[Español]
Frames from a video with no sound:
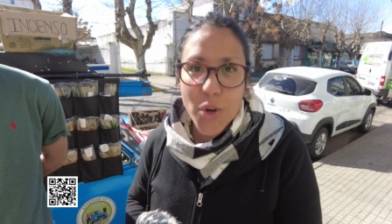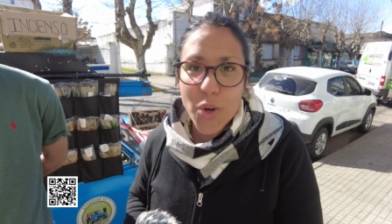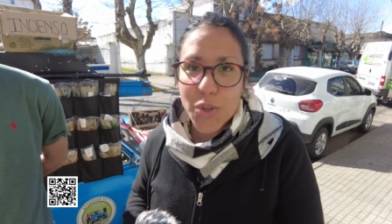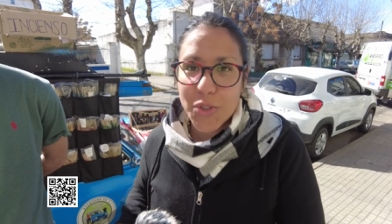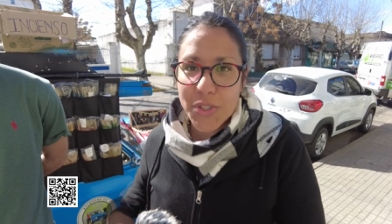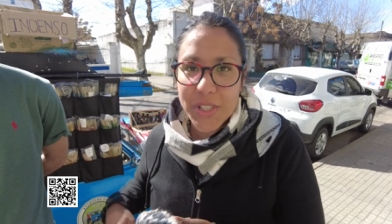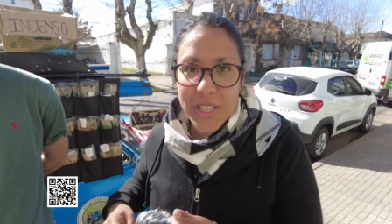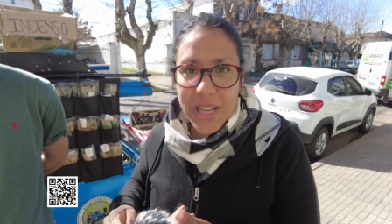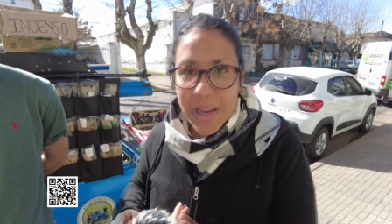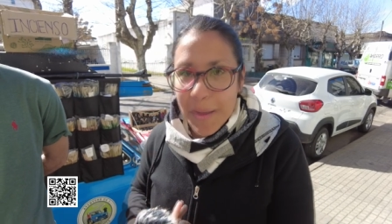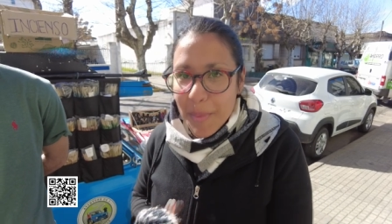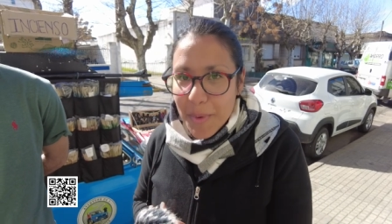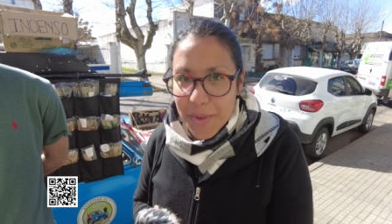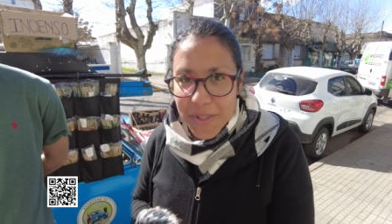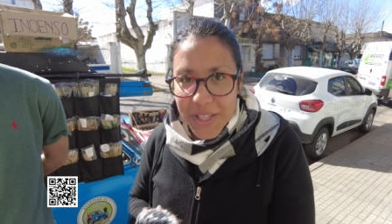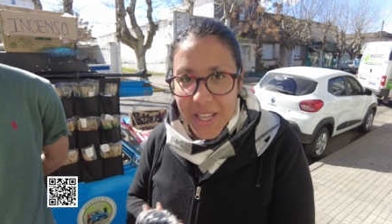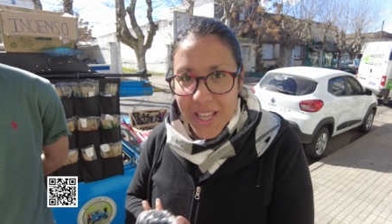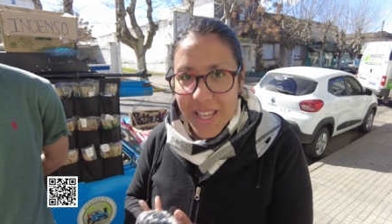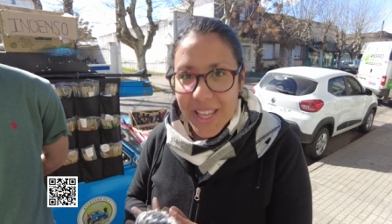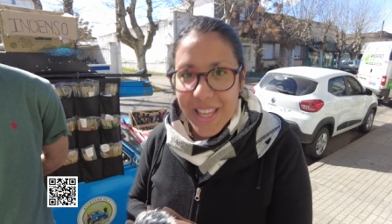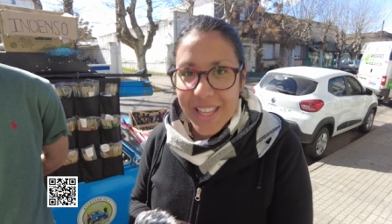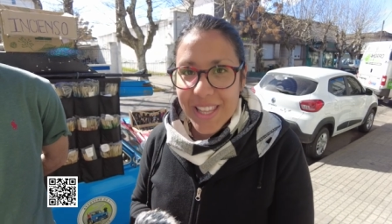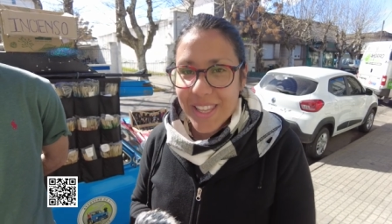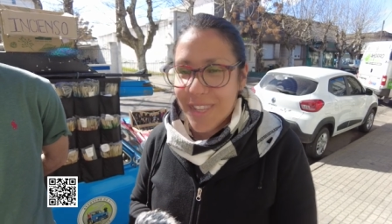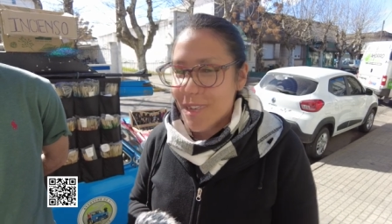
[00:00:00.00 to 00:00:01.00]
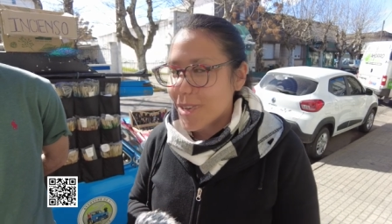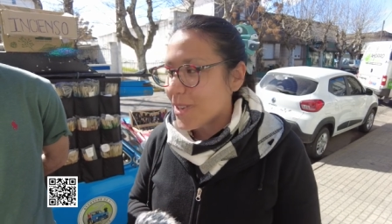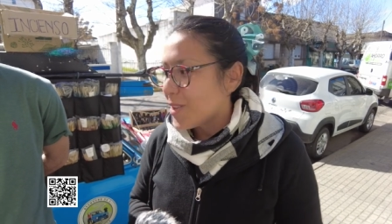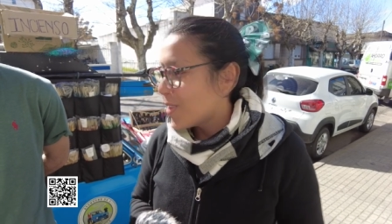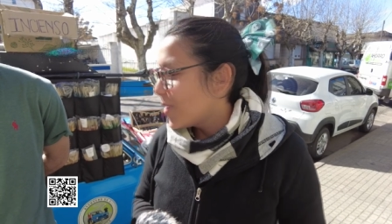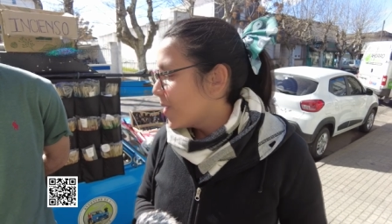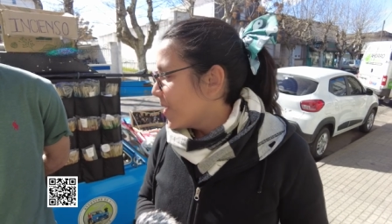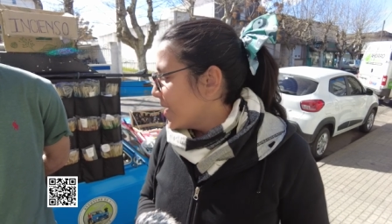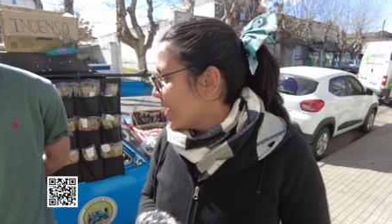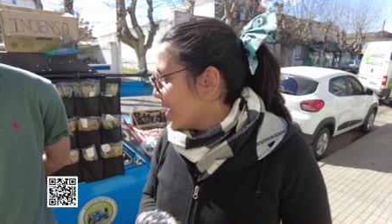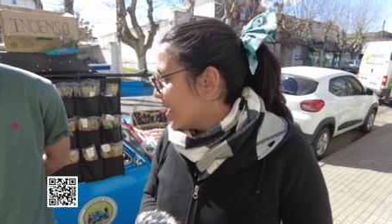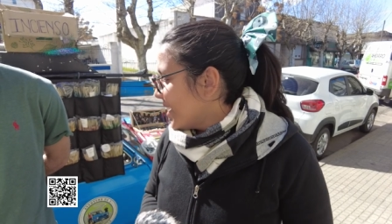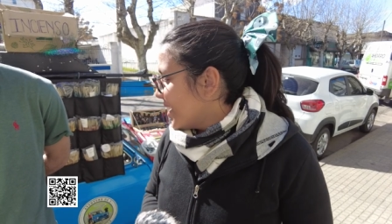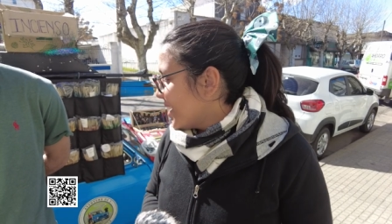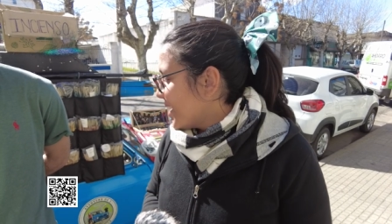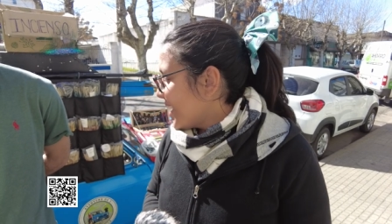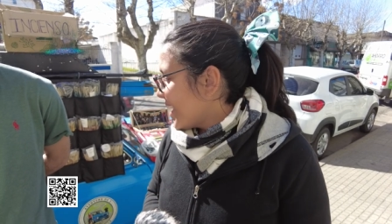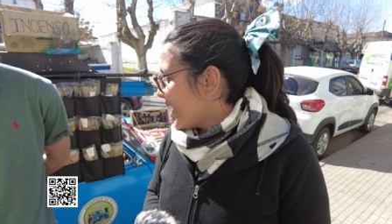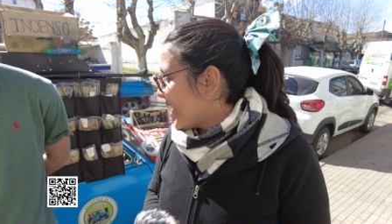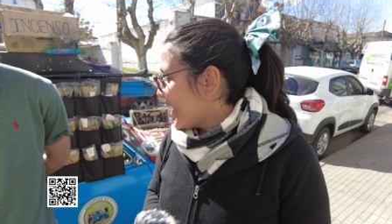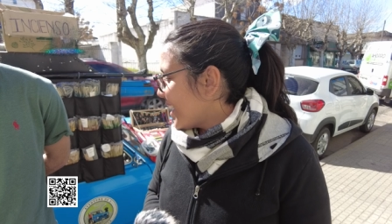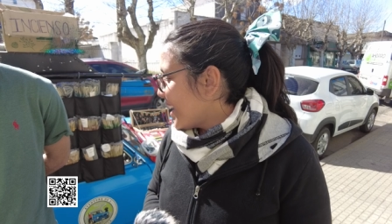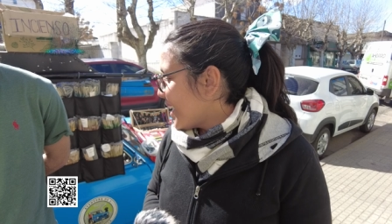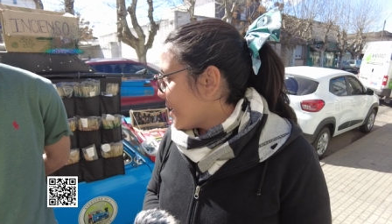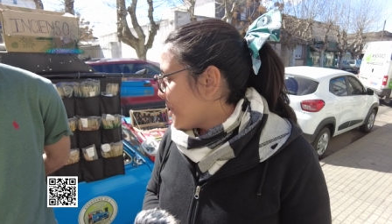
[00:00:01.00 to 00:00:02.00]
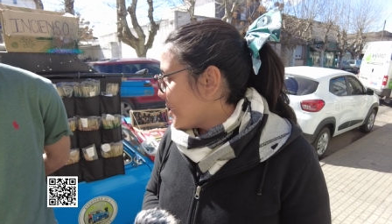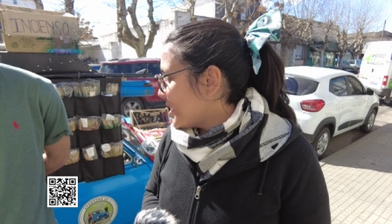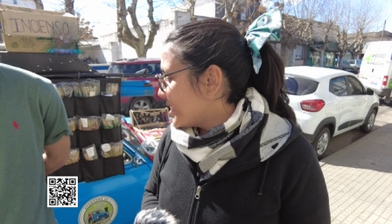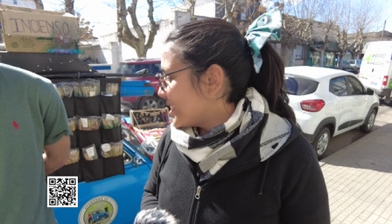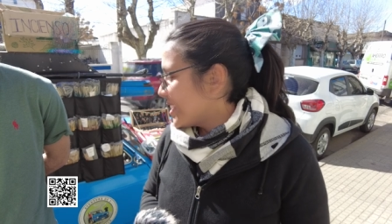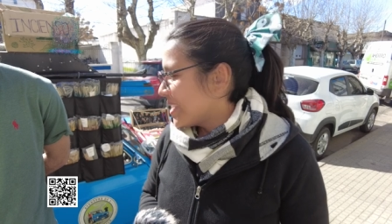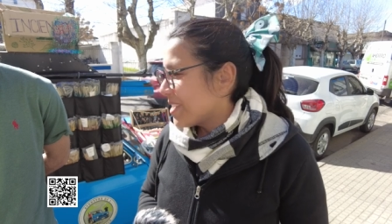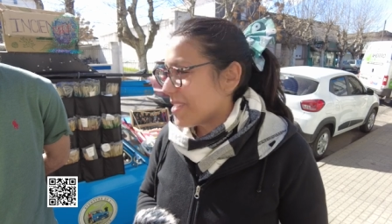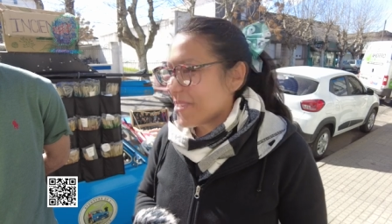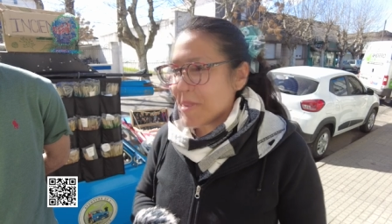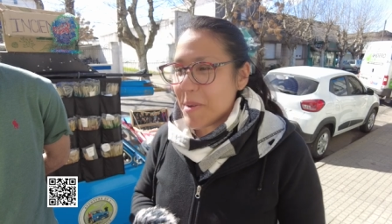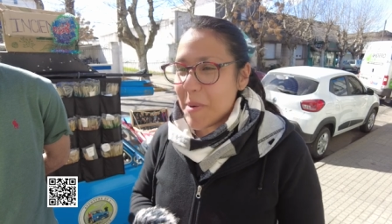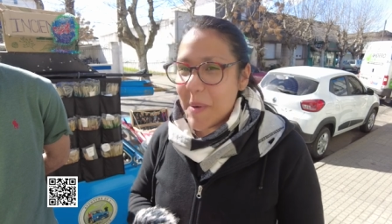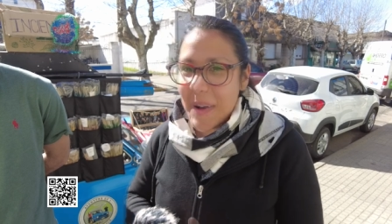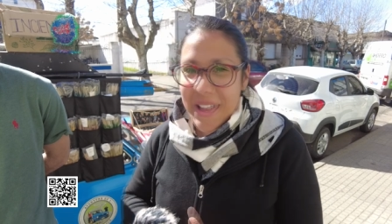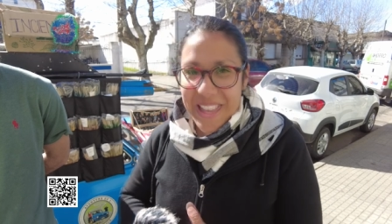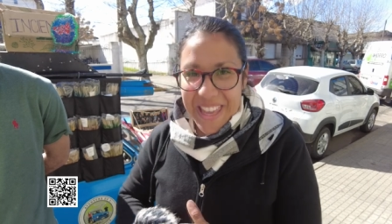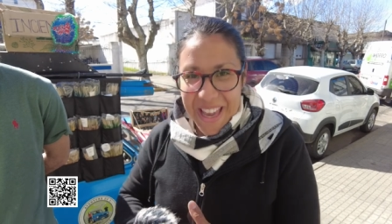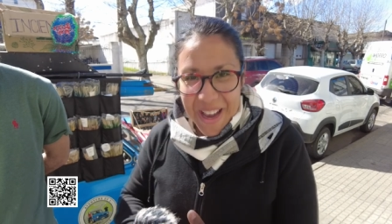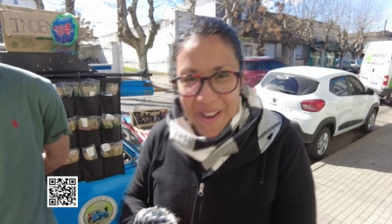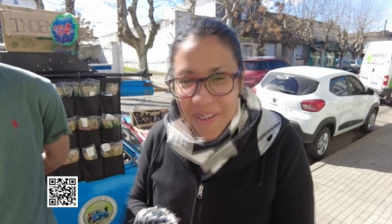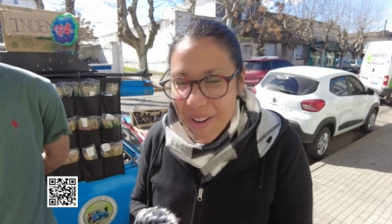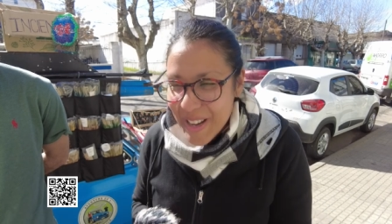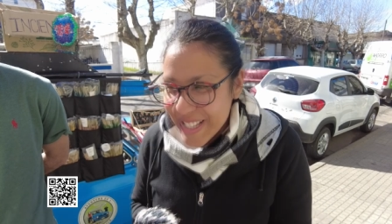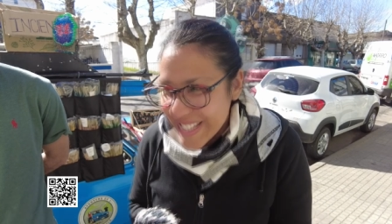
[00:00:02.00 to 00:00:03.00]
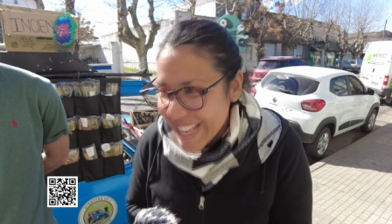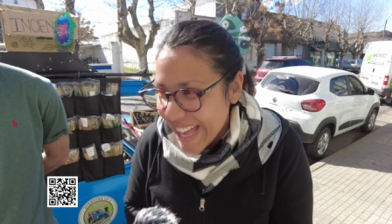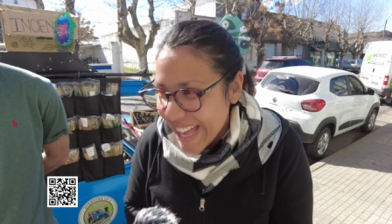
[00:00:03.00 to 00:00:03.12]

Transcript: cocinamos adentro, eh, a veces nos bañamos